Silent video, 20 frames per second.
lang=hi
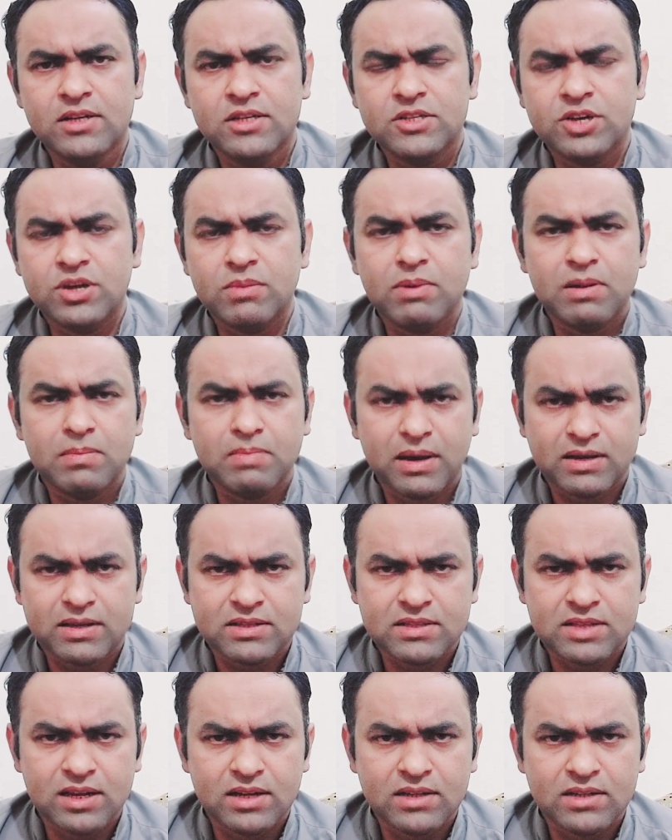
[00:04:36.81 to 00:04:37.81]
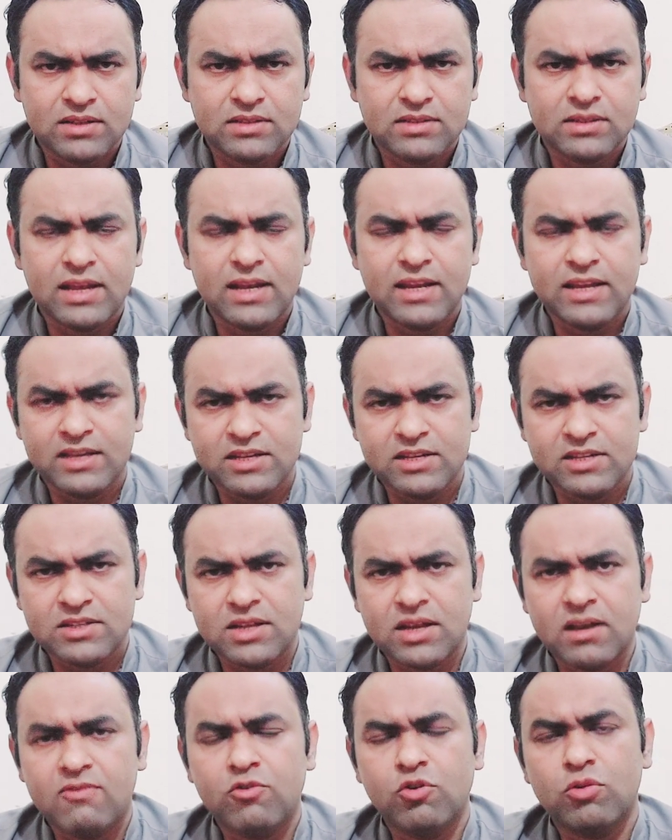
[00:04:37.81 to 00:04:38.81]
चेयरमैन पाकिस्तान तहरीक
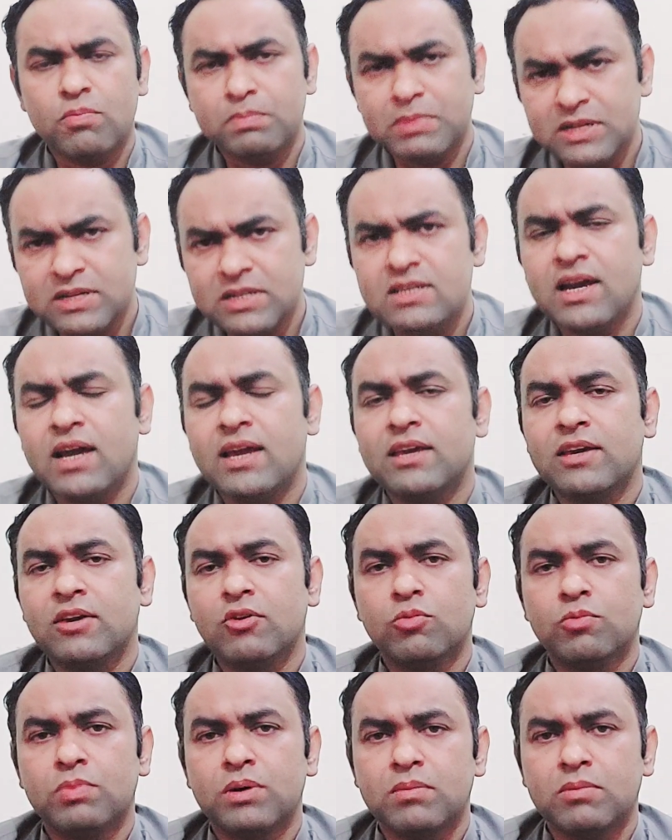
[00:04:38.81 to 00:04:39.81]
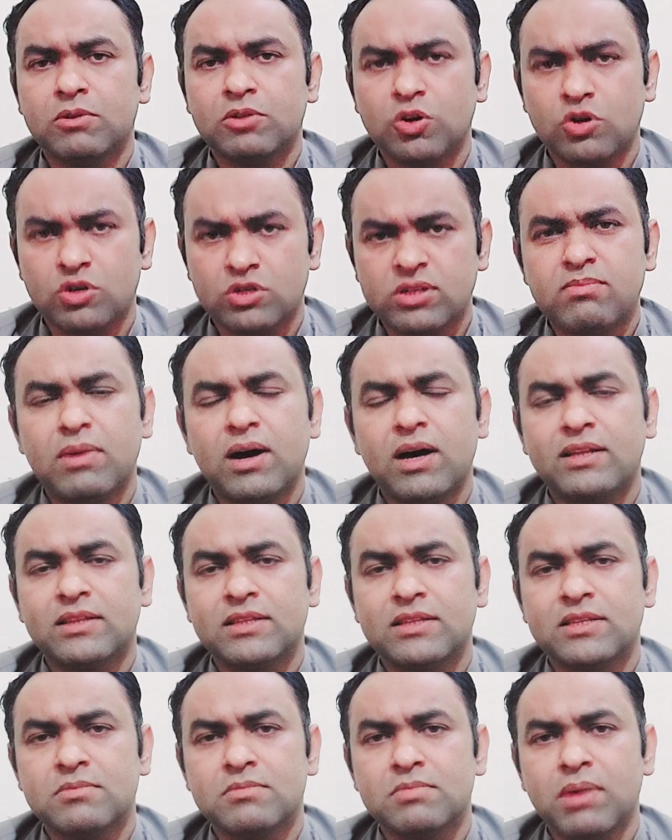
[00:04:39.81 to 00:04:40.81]
इंसाफ और आई के ऊपर बतौर जमात
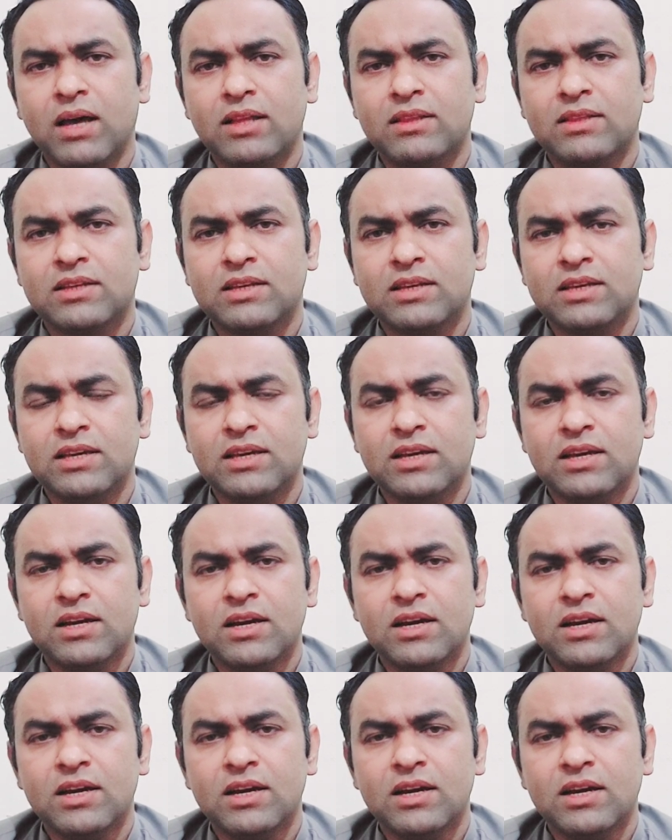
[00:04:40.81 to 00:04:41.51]
इस बात की